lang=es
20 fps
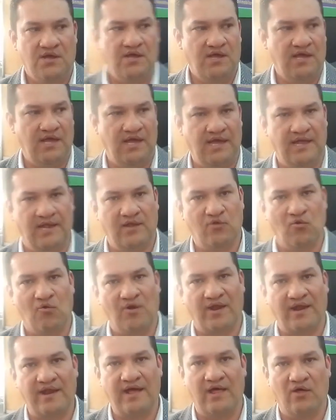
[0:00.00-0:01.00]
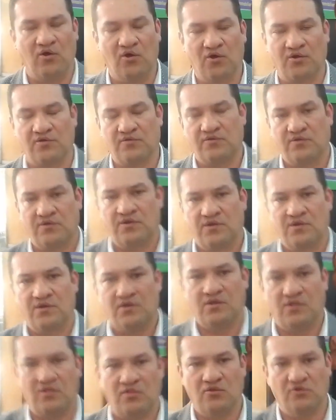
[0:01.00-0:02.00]
El gobernador
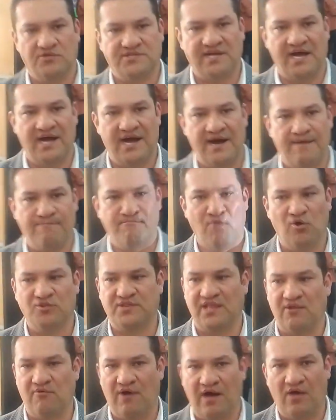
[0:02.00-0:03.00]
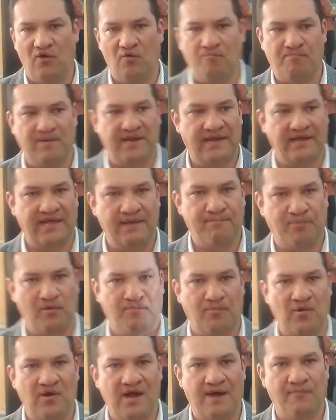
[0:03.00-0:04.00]
nos ha motivado para que
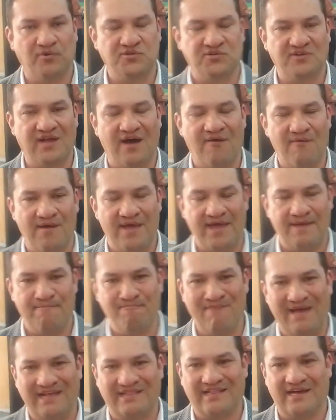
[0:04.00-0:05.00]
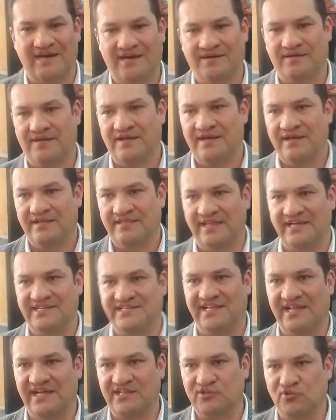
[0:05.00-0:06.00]
propongamos una meta de
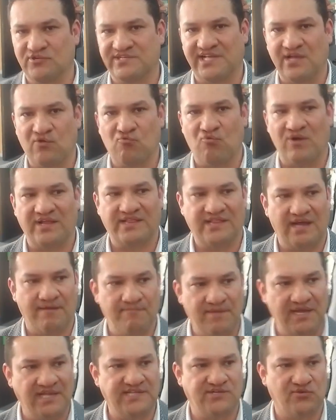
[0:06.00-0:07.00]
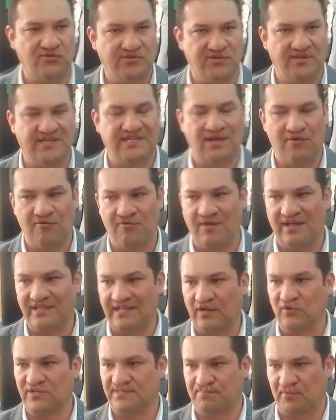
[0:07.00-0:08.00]
150 mil soluciones de
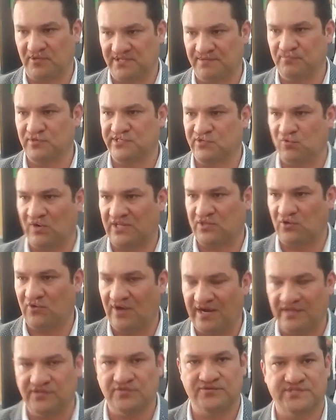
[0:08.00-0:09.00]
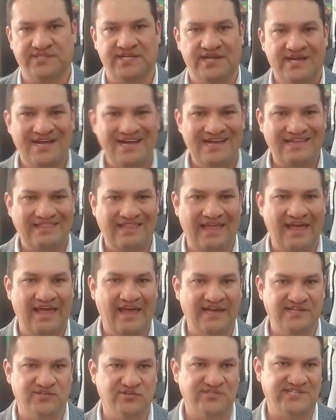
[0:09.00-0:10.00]
vivienda en los próximos cuatro años.
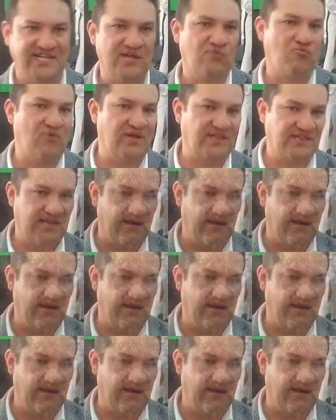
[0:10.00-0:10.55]
De esos 50